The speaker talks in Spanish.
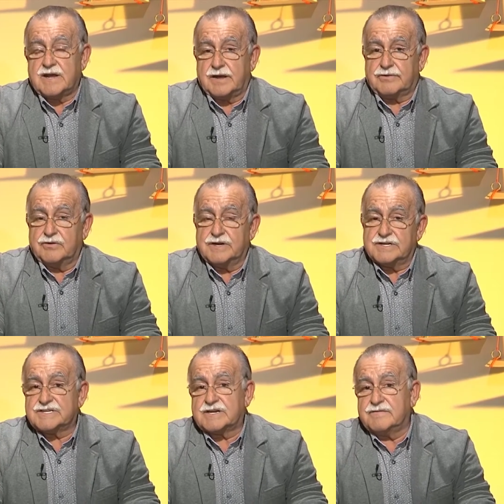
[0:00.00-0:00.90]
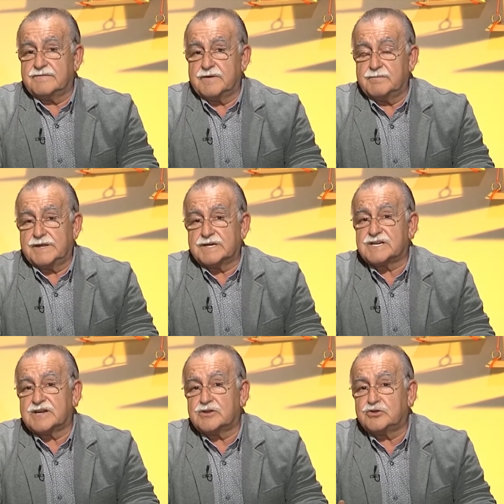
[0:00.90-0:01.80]
reacciones, esas
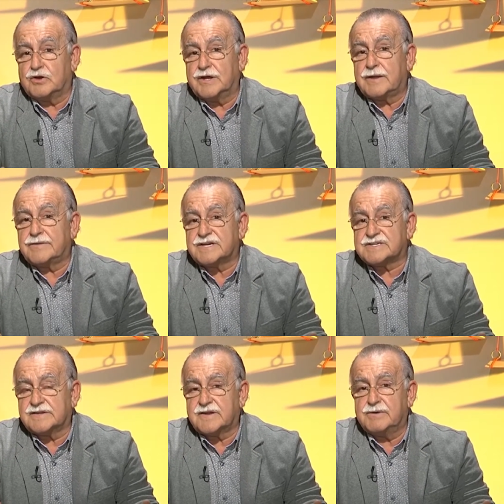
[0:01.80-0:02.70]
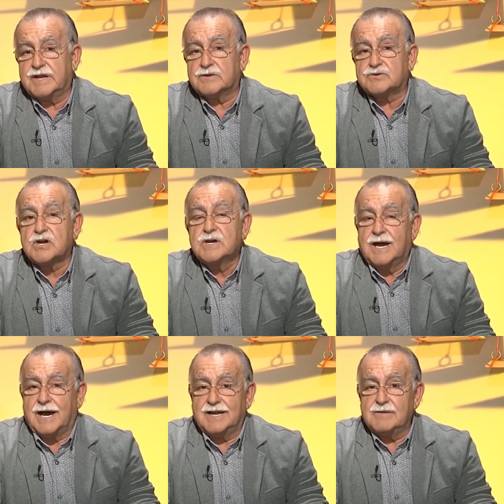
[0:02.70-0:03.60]
enfermedades, esas intolerancias a determinados
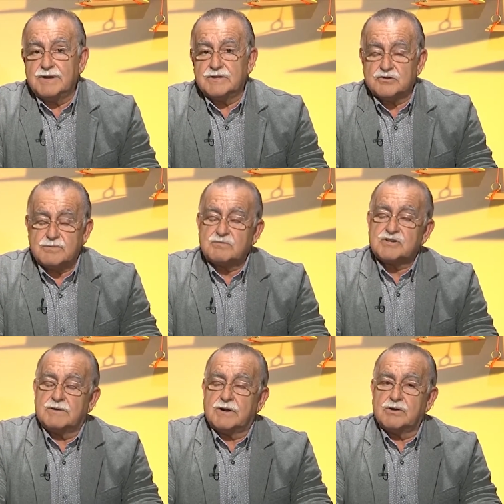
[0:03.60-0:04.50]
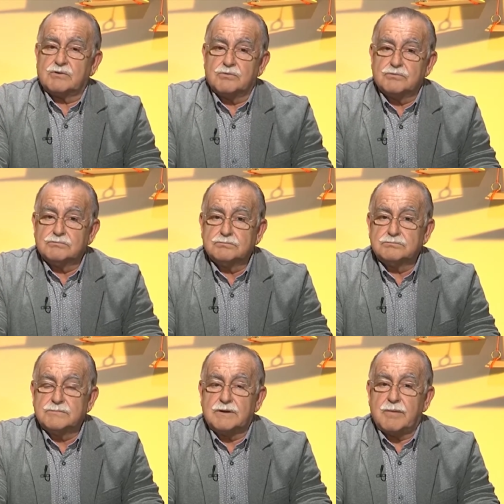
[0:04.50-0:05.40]
alimentos, vamos a hablar hoy con
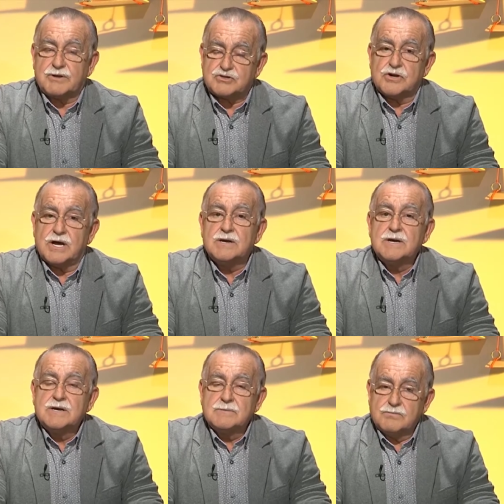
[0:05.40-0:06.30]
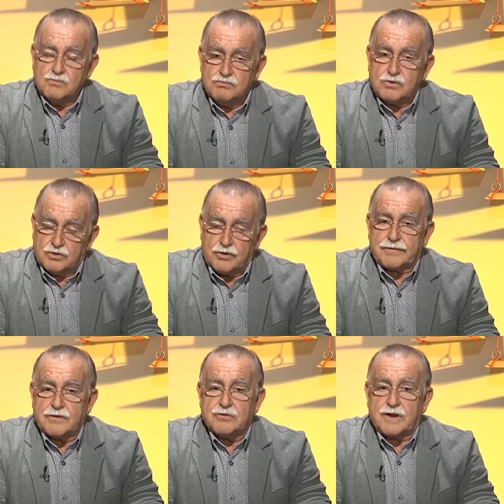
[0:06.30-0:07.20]
una persona
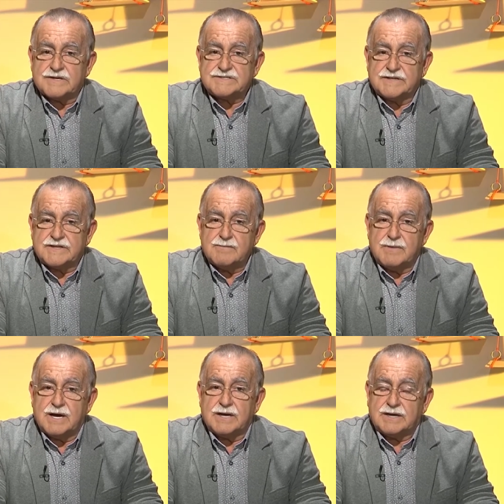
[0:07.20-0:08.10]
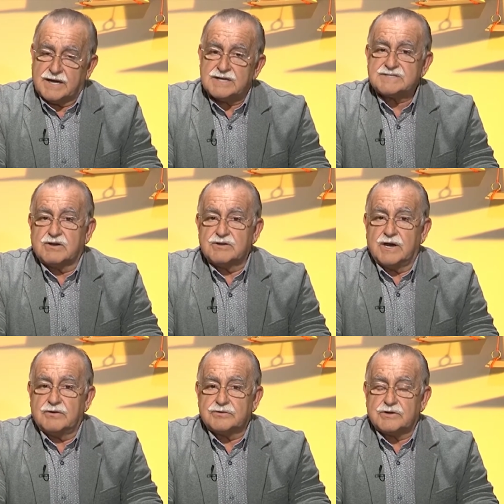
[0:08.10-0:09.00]
conocedora de este tema y que ha estado
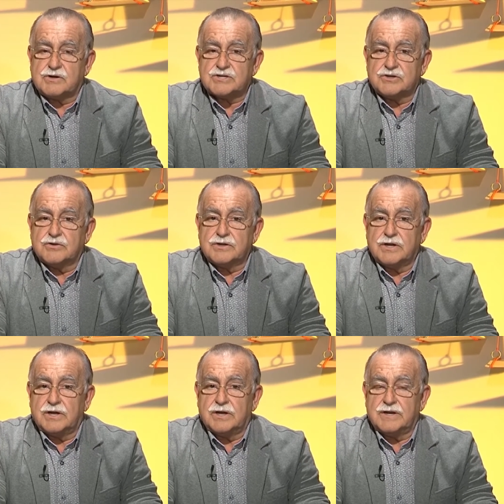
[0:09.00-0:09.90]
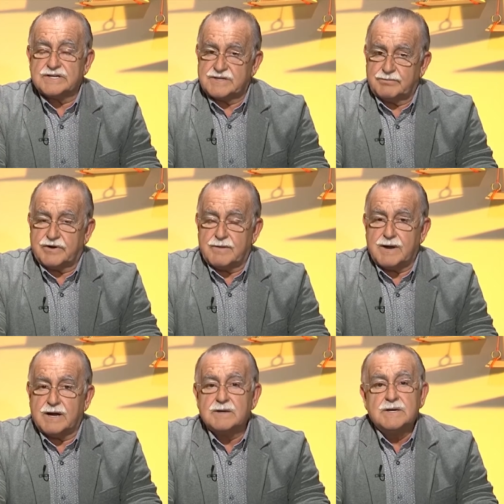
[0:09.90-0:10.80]
ya en otra ocasión en este
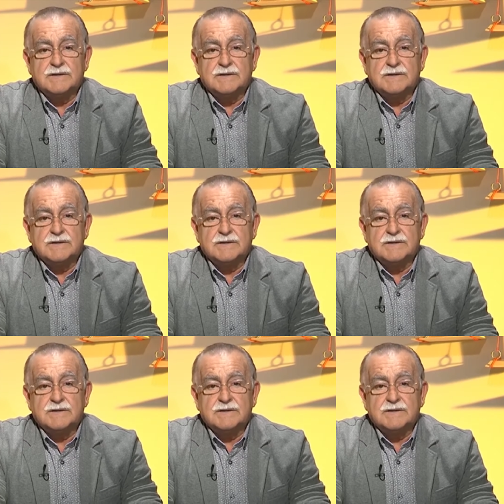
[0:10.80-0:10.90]
programa,